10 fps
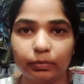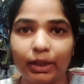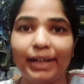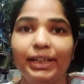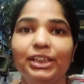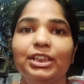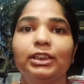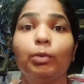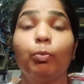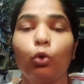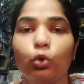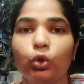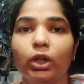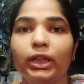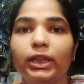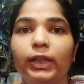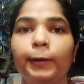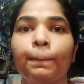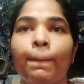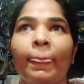डाइटिशियन से बोरो करी
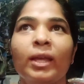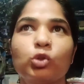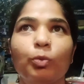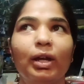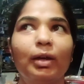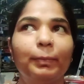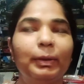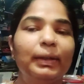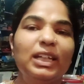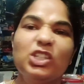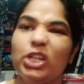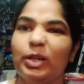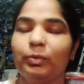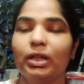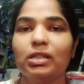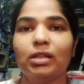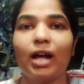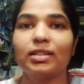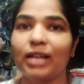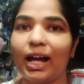थी सो मैं अभी मेरी जेब ना
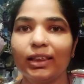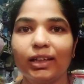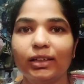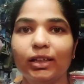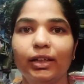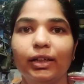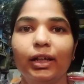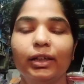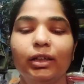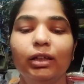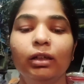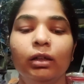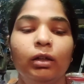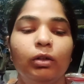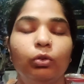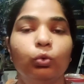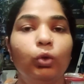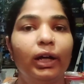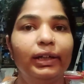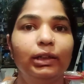साथ नहीं दे रही है कि तू
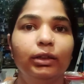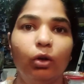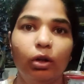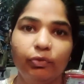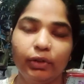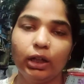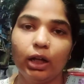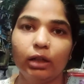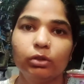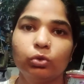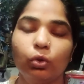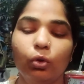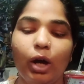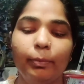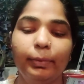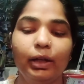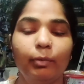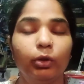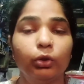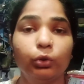खरीद और फिर कर सो अभी
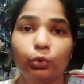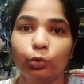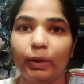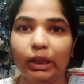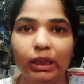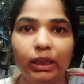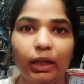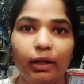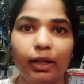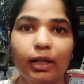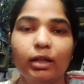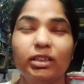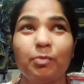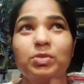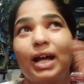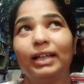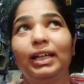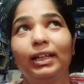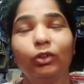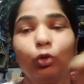हम लोग यूट्यूबर की कर रहे हैं जब साथ
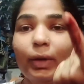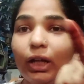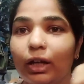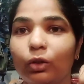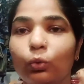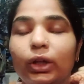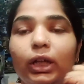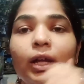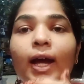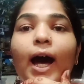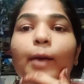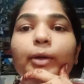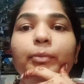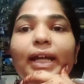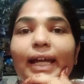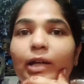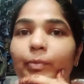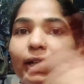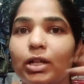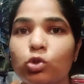देगी तो मैं कर लूँगी अभी हमने एक
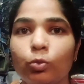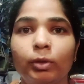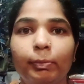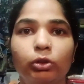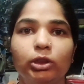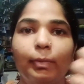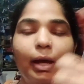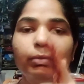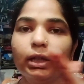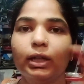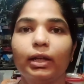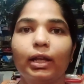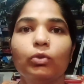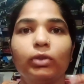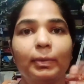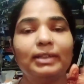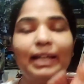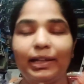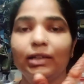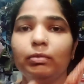महीना सुमन पहुजा मैम की कर रहे हैं उसके बाद
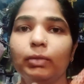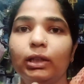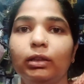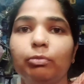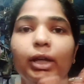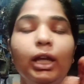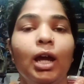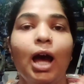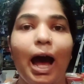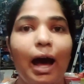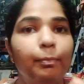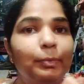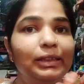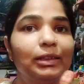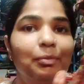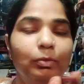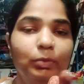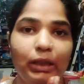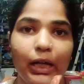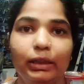सेकेंड मंथ में आप प्लीज़ हमें
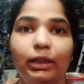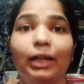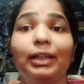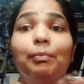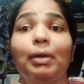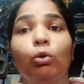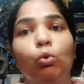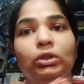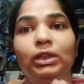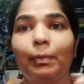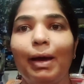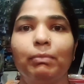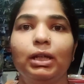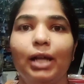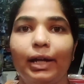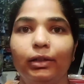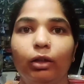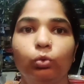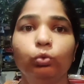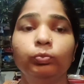बता देना कि मैं कौन सी मैम की डाइट
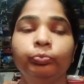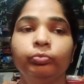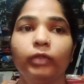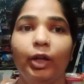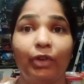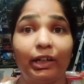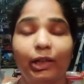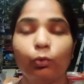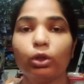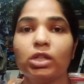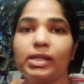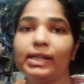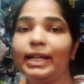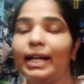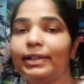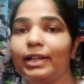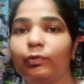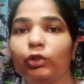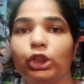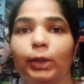करूँ इफ़ेक्टिव होनी चाहिए कैलरी
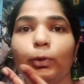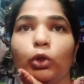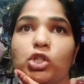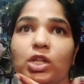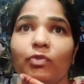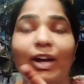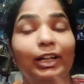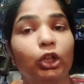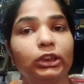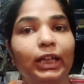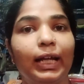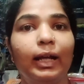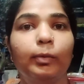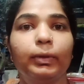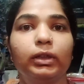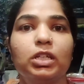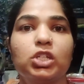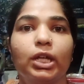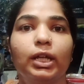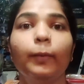डेफिशिएट पर होनी चाहिए फ़ैट लॉस के लिए हेल्प करनी
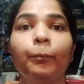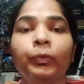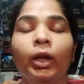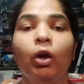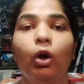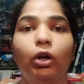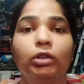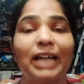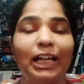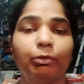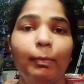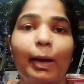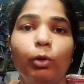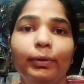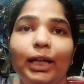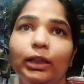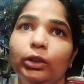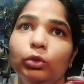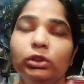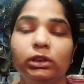चाहिए और साथ में मैं आपको बता
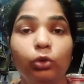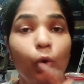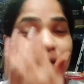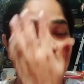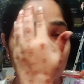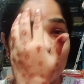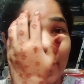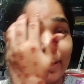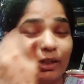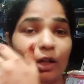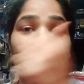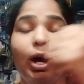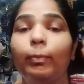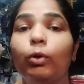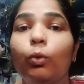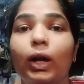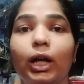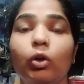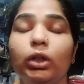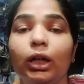देती हूँ कोई सी भी डाइट कर लो आपको
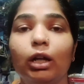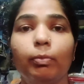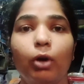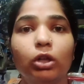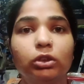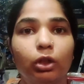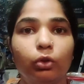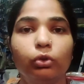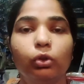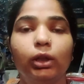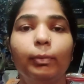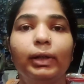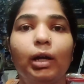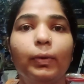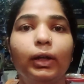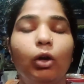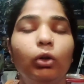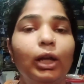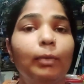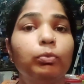वर्कआउट करना बहुत ज़रूरी होता है बिना
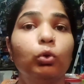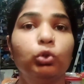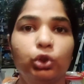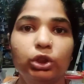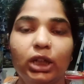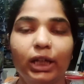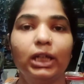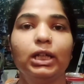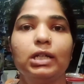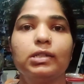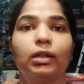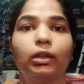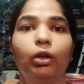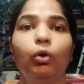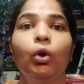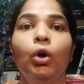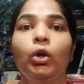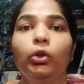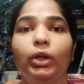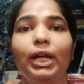वर्कआउट के आप कुछ नहीं कर सकते हो
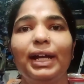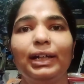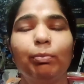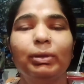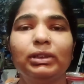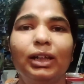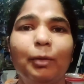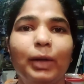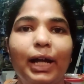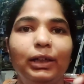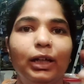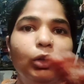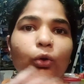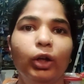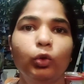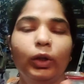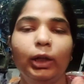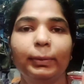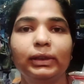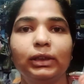क्योंकि 80 परसेंट आप डाइट कर लोगे
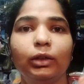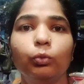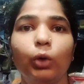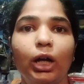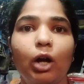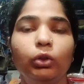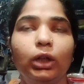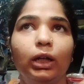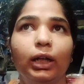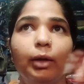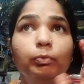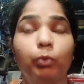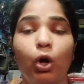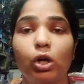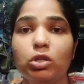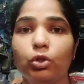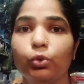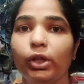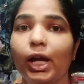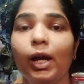20 परसेंट वर्कआउट करना बहुत
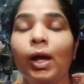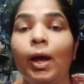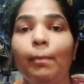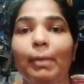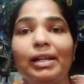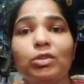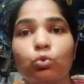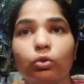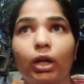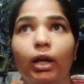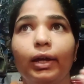ज़रूरी है मैंने सुना